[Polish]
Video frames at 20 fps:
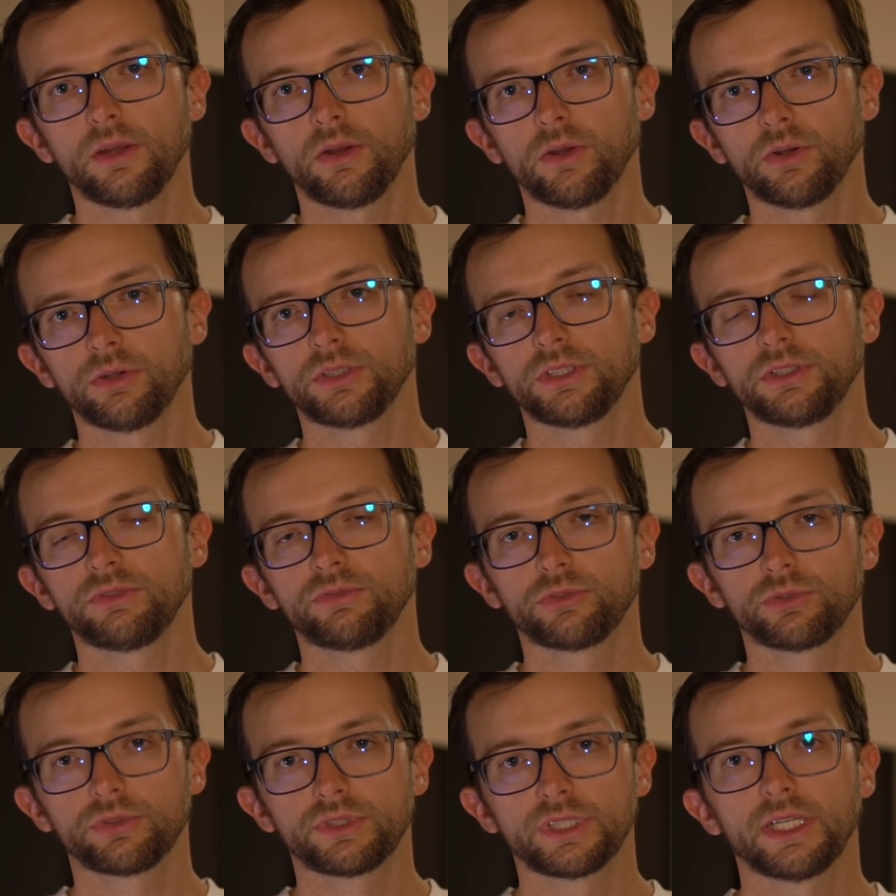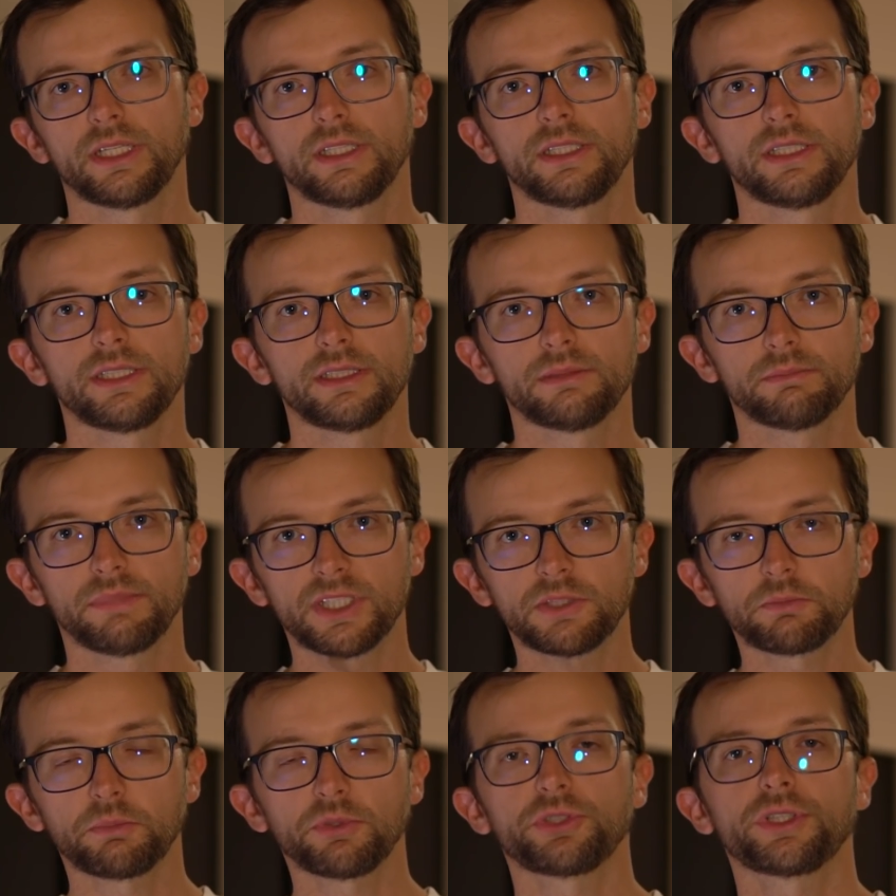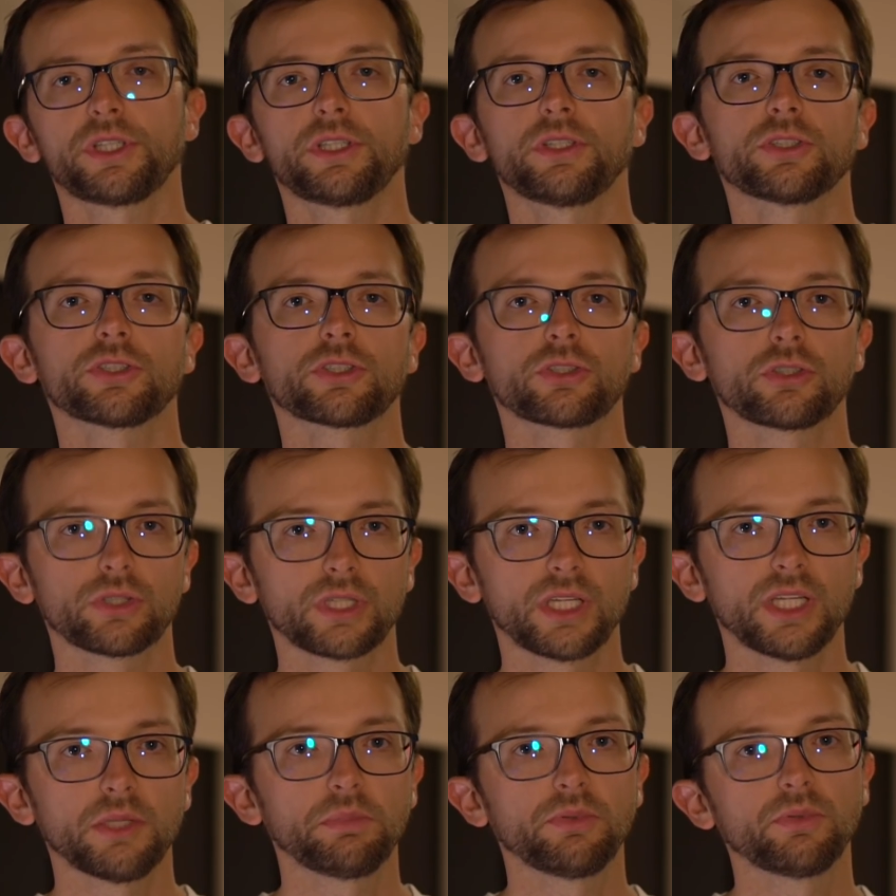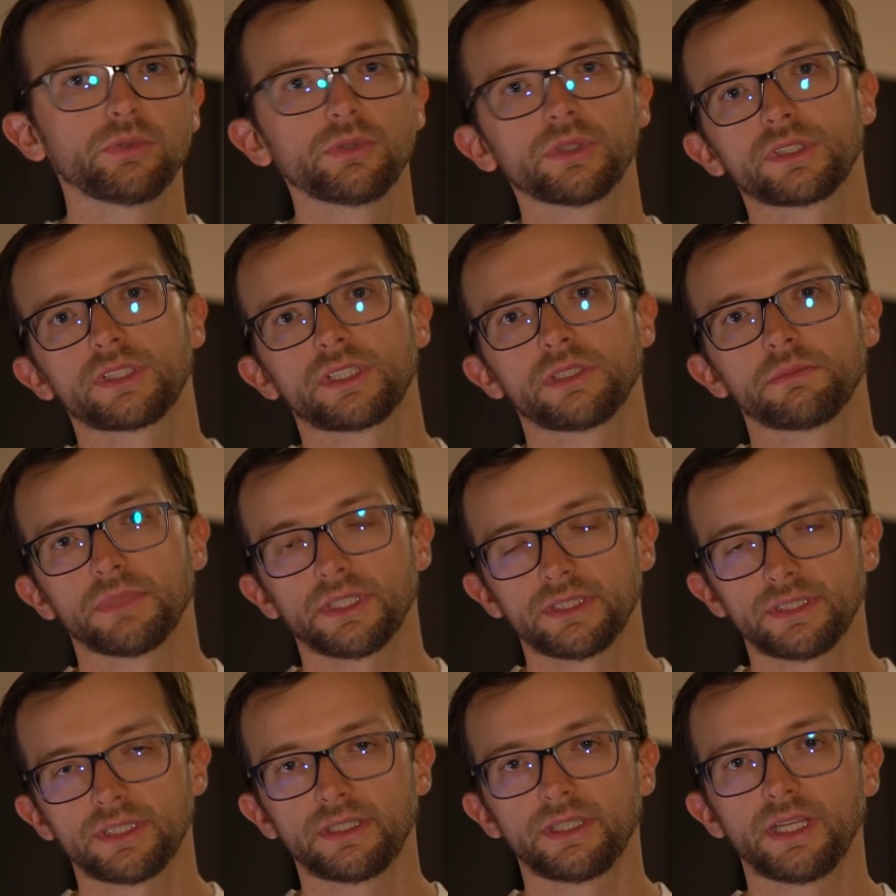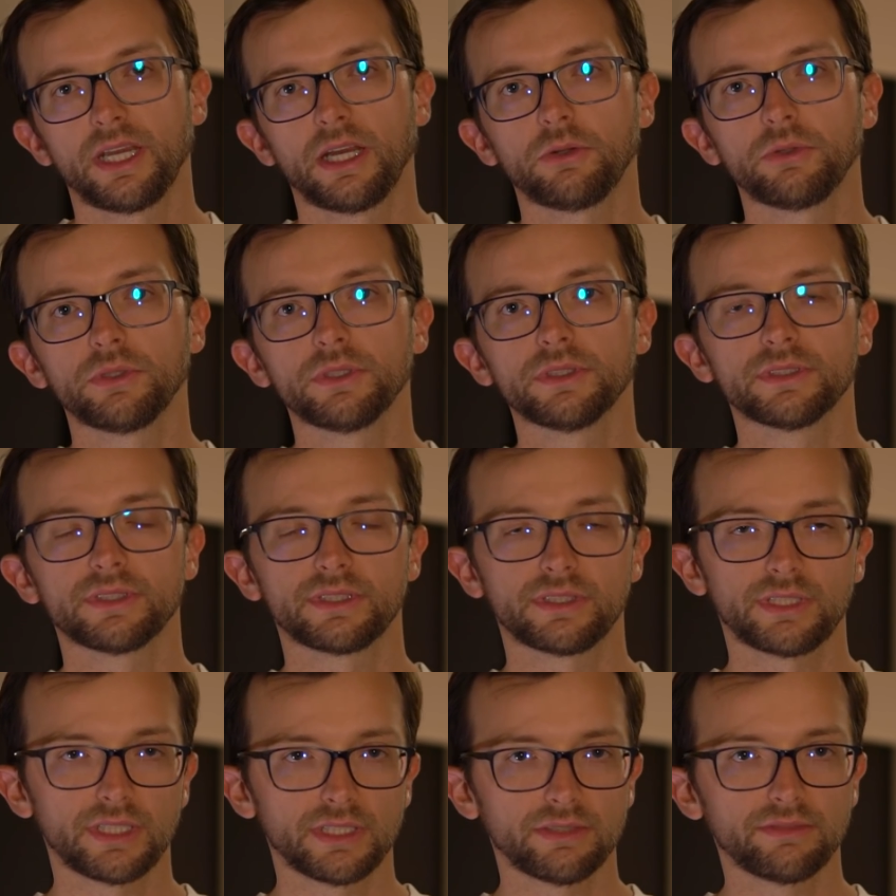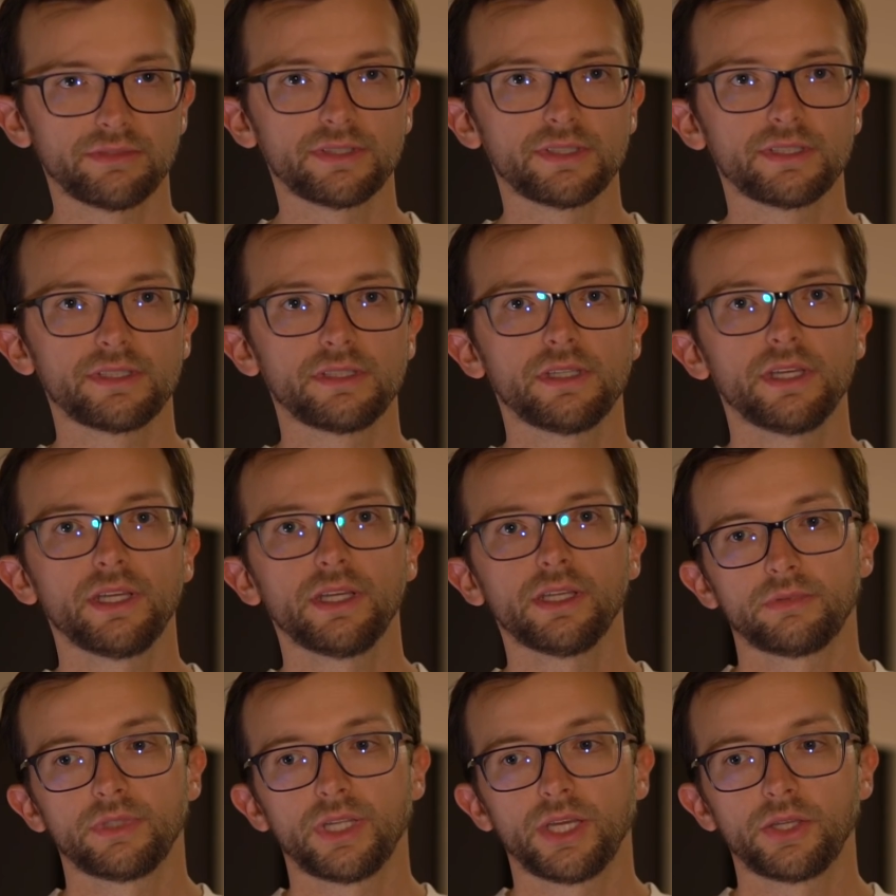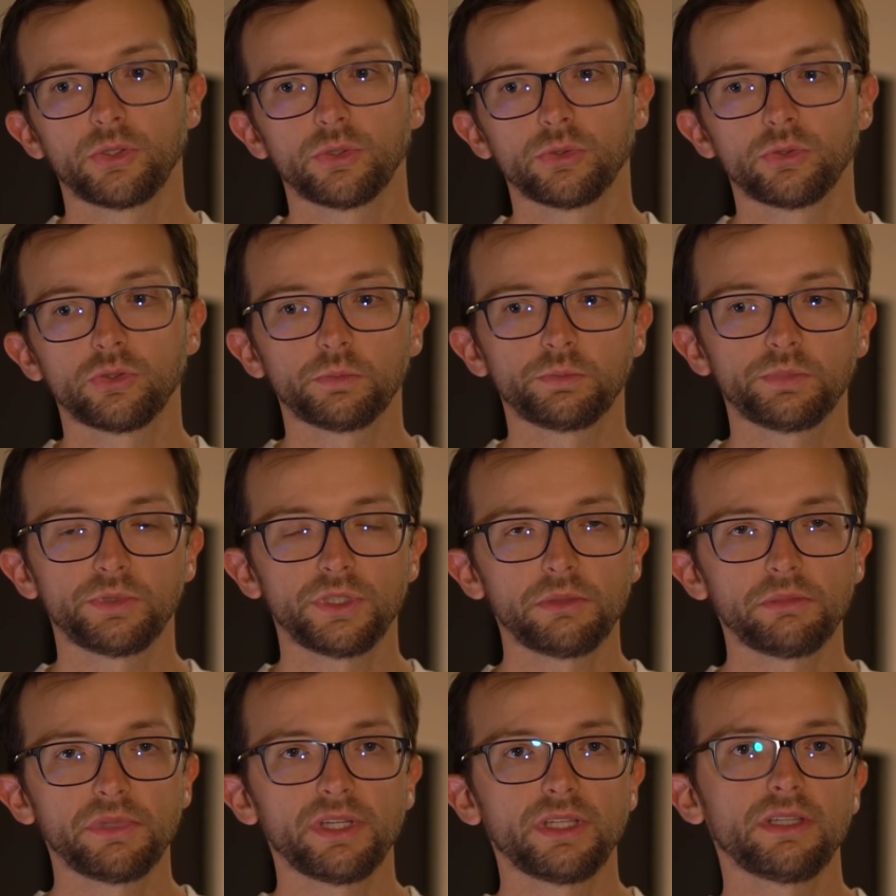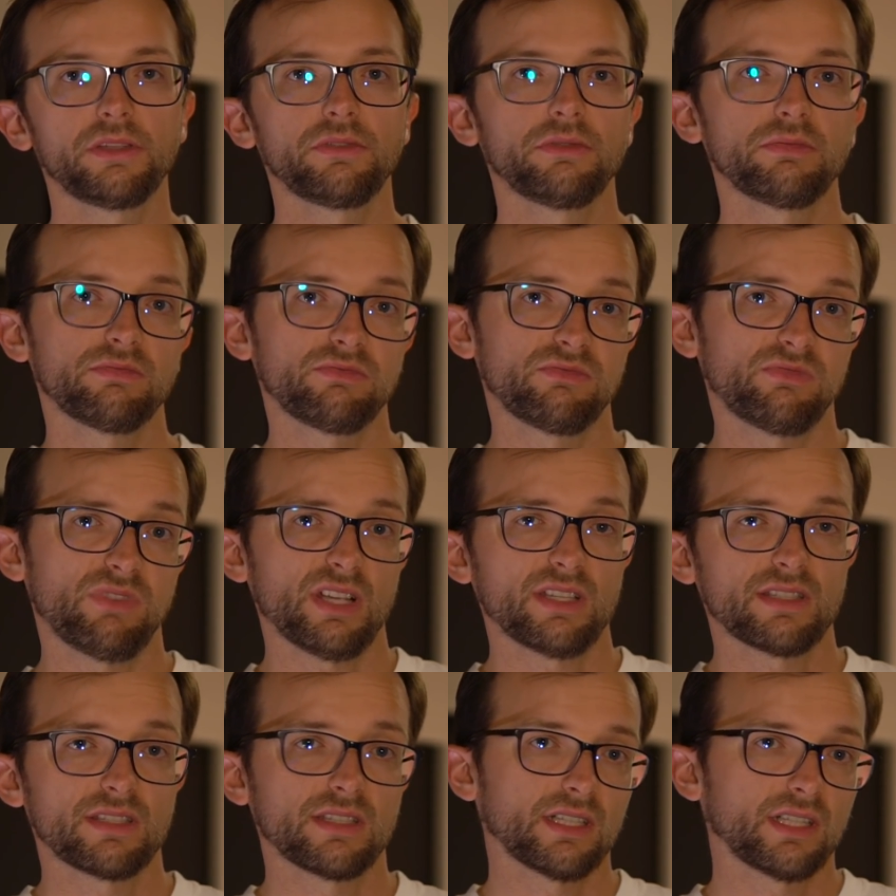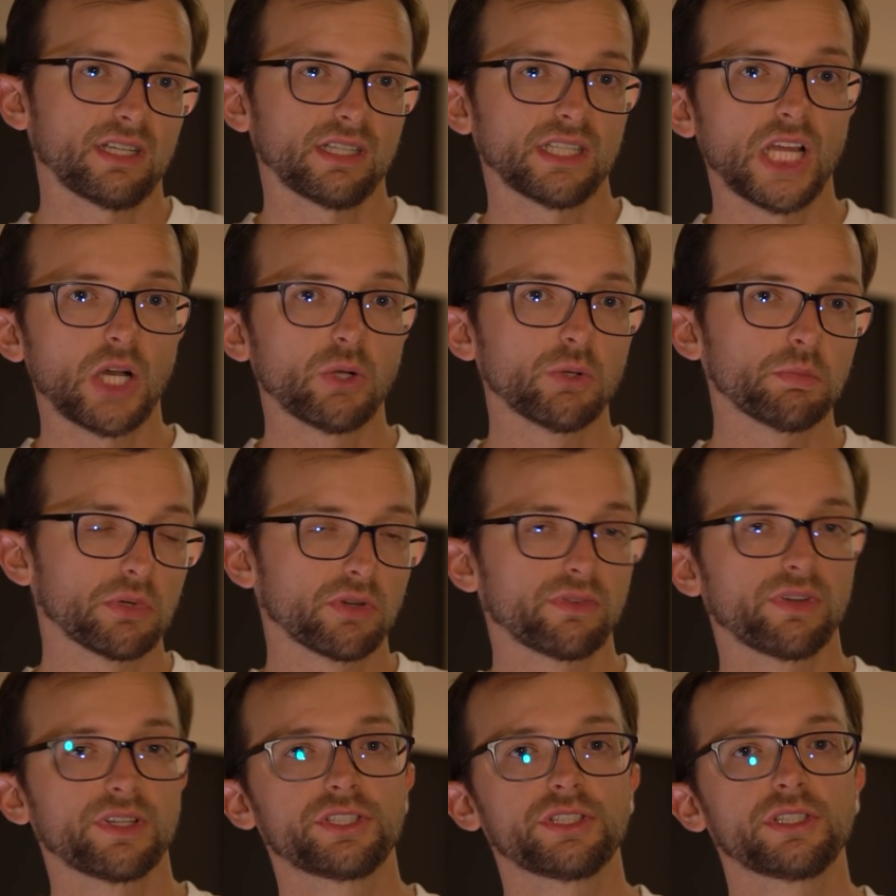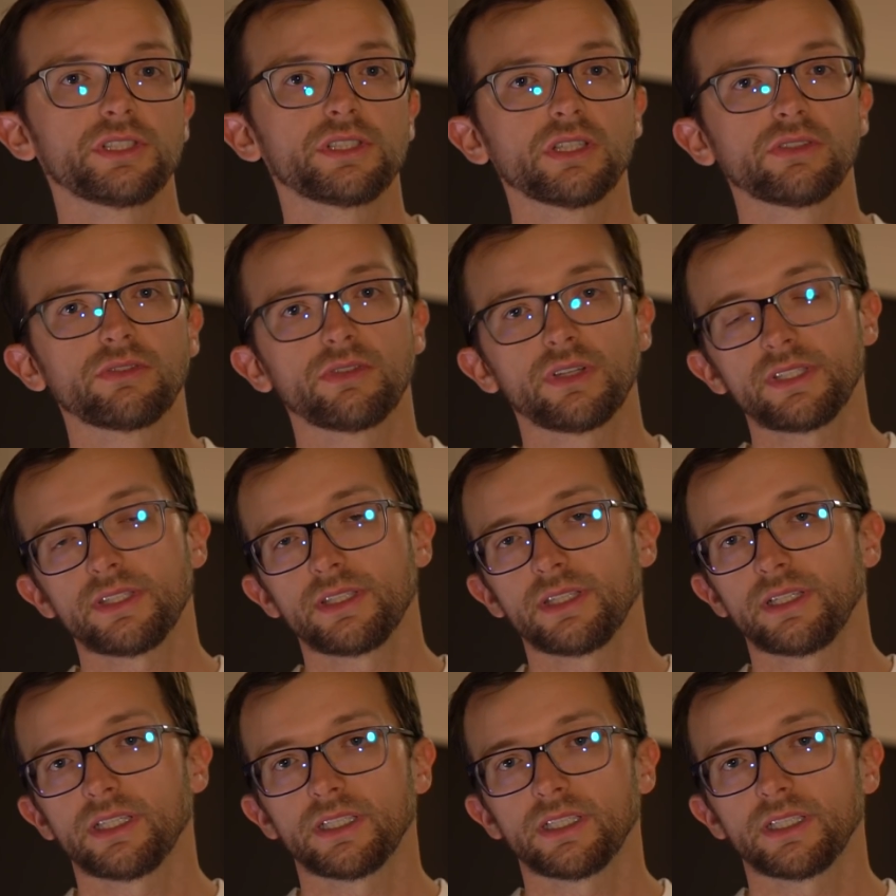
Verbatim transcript: oni wrzucali bezpośrednio z Korei Północnej materiały z telewizji na YouTube i mieli własne kanały, prowadzili te własne